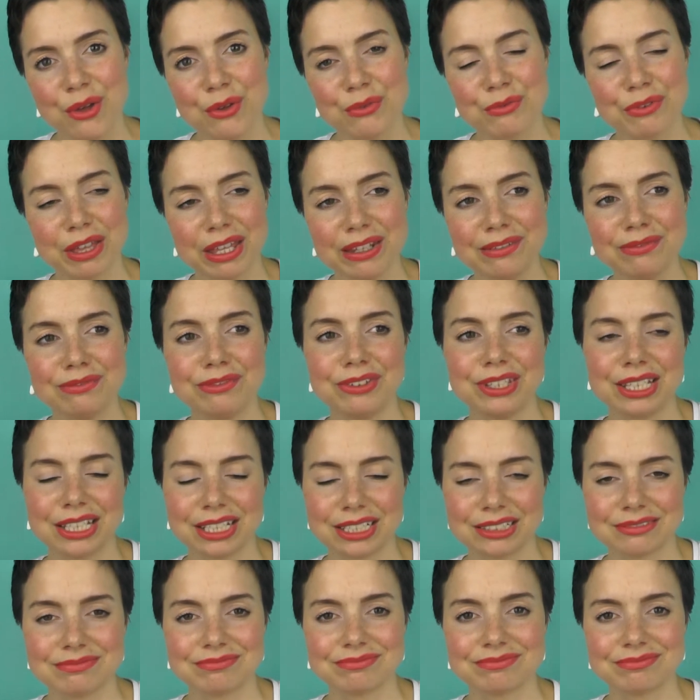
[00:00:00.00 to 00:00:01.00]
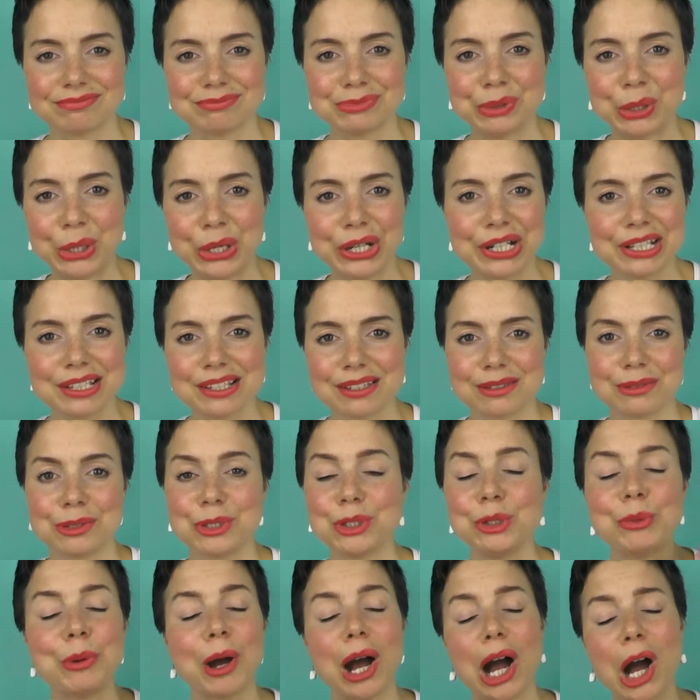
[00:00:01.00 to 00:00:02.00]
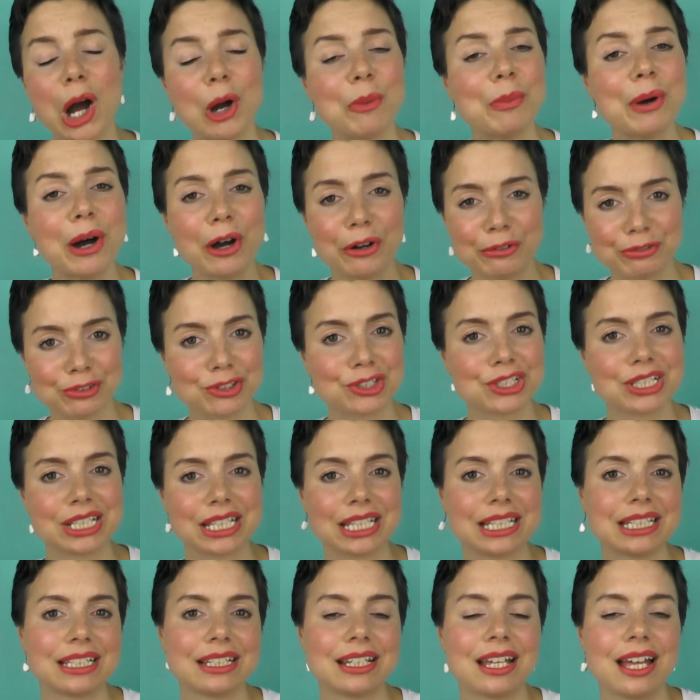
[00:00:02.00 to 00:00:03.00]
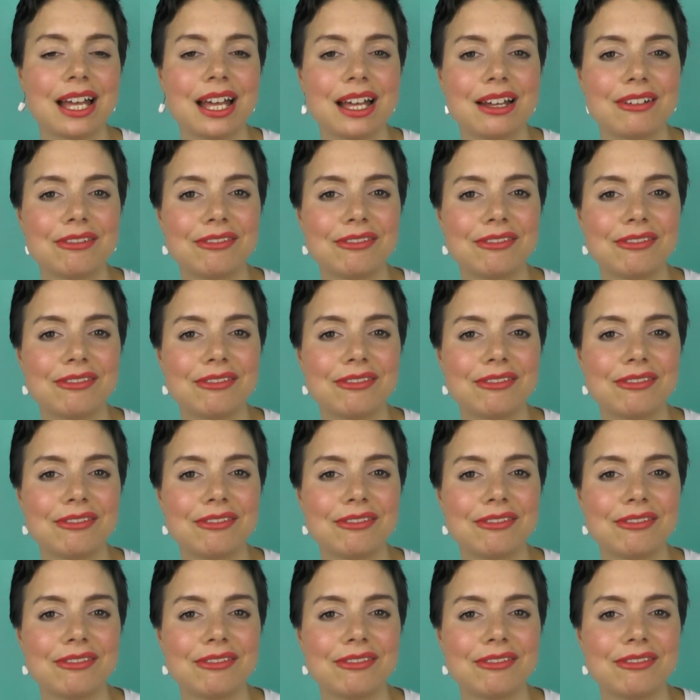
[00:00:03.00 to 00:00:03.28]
wenn wir morgens überhaupt aufstehen,